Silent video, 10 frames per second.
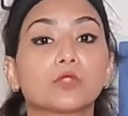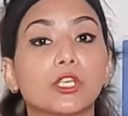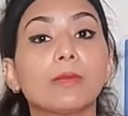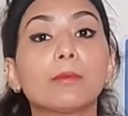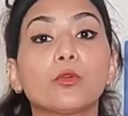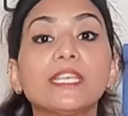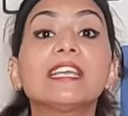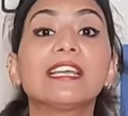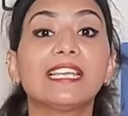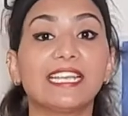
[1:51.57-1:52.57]
जब आप कोई
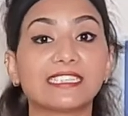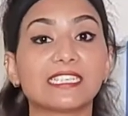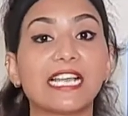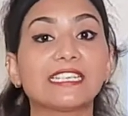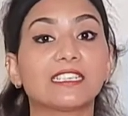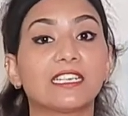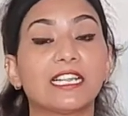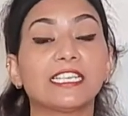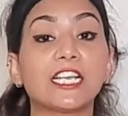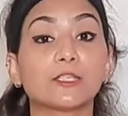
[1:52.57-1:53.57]
एक्सरसाइज कर
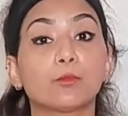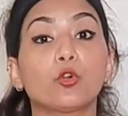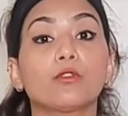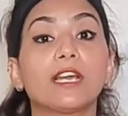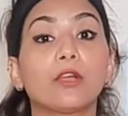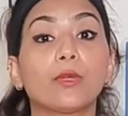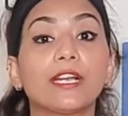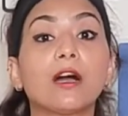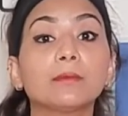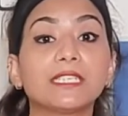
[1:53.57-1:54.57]
रहे हैं या स्पोर्ट वाला कोई
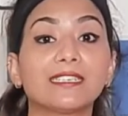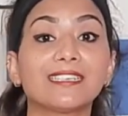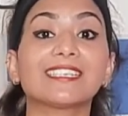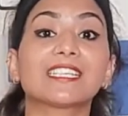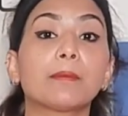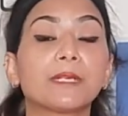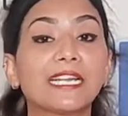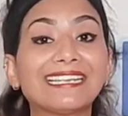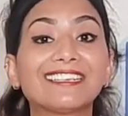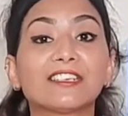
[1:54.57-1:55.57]
काम कर रहे हैं जैसे आप
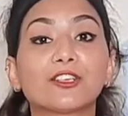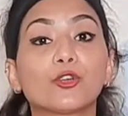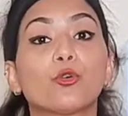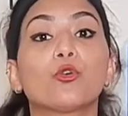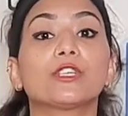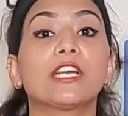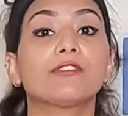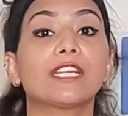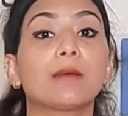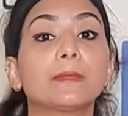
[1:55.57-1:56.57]
रनिंग कर रहे हो या
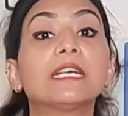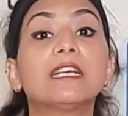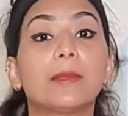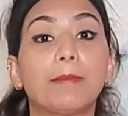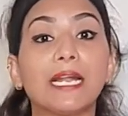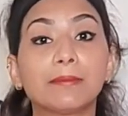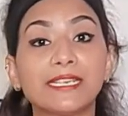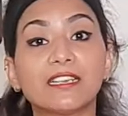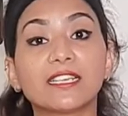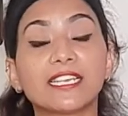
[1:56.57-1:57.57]
फिर आप
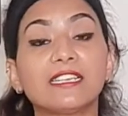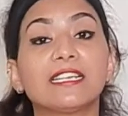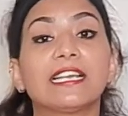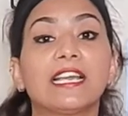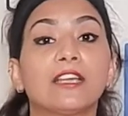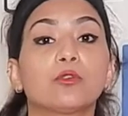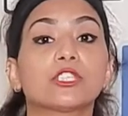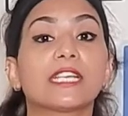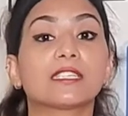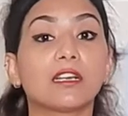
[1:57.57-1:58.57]
बैडमिंटन खेल रहे हैं
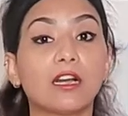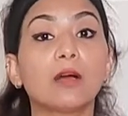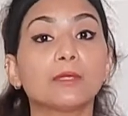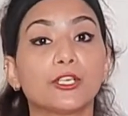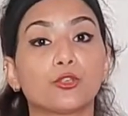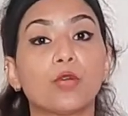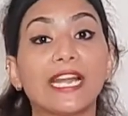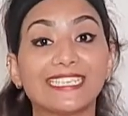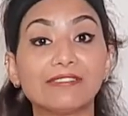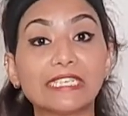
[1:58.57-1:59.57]
कुछ ऐसा काम कर रहे हो
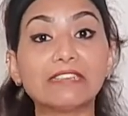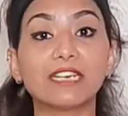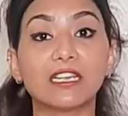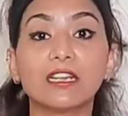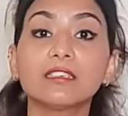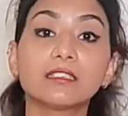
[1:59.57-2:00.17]
एक्टिविटी वाला